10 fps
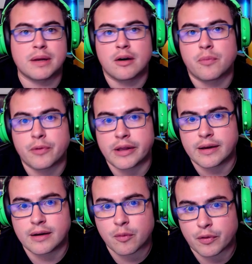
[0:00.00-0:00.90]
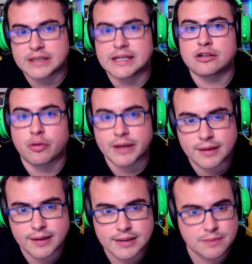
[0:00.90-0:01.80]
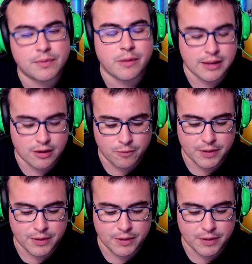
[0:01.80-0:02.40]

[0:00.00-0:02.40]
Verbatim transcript: o, puede, o pueden ser tormentillas simplemente, ¿no?